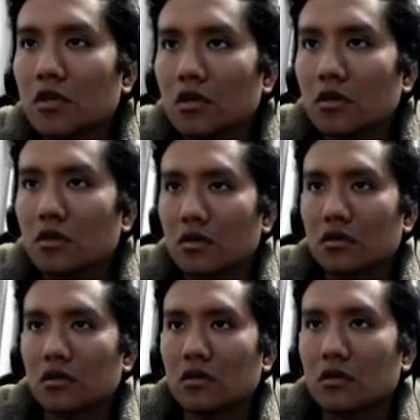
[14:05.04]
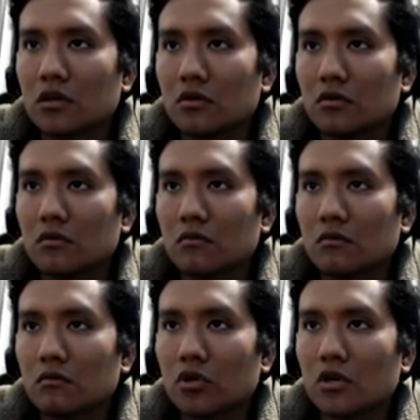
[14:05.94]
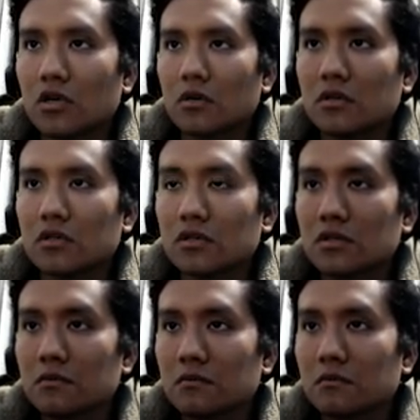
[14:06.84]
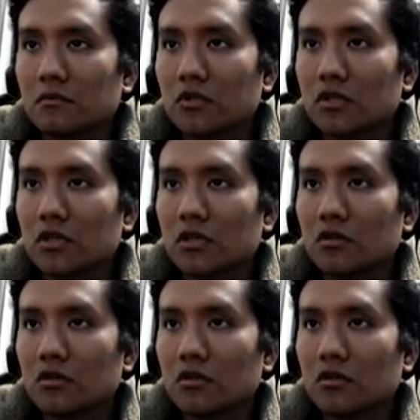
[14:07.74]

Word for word: que es de daño muy rara vez dice psíquico